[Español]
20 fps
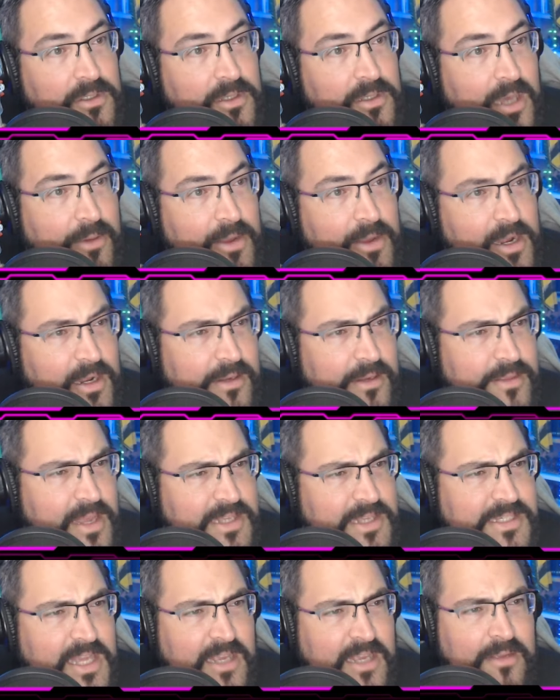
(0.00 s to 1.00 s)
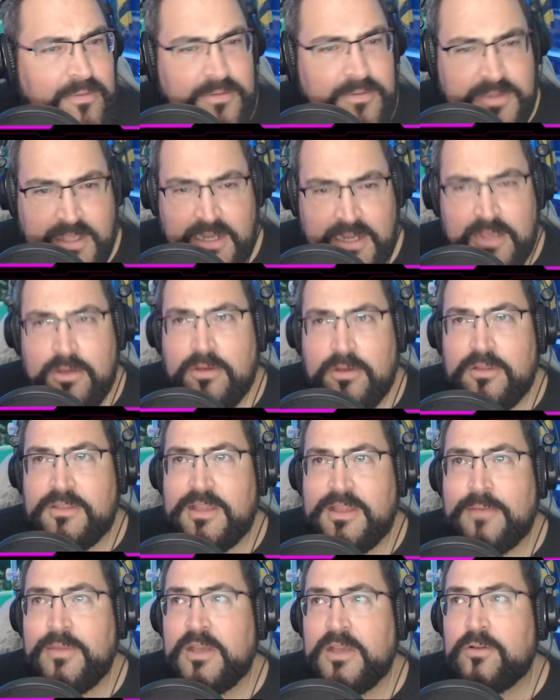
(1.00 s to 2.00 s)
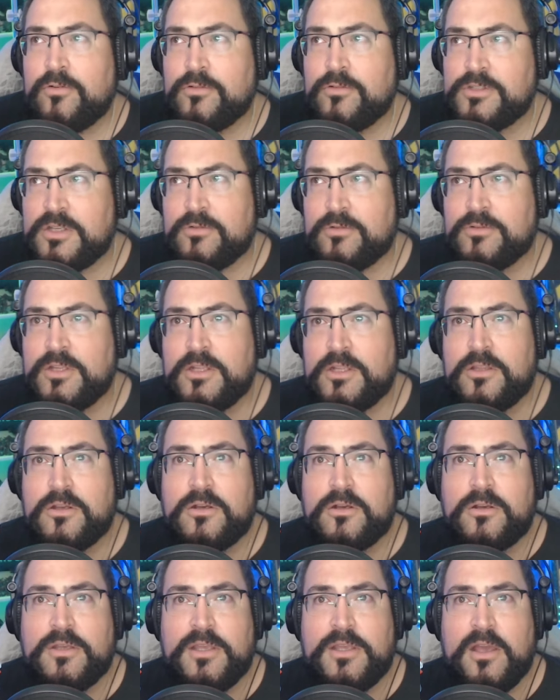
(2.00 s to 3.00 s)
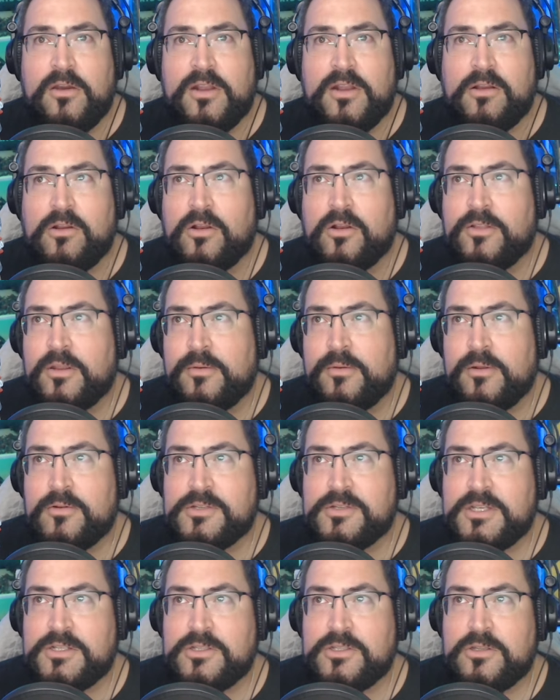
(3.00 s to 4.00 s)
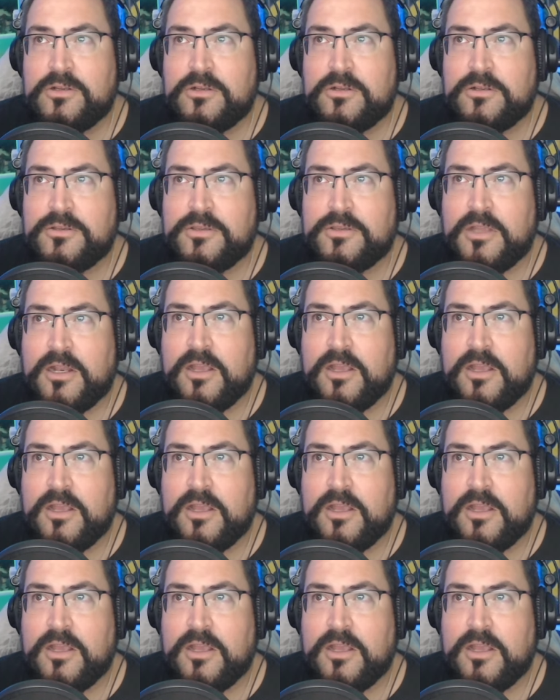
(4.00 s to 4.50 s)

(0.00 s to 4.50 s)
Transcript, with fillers: A ver, Daisak, te leo. Dame un segundito. Y ahora cuando terminemos esto, te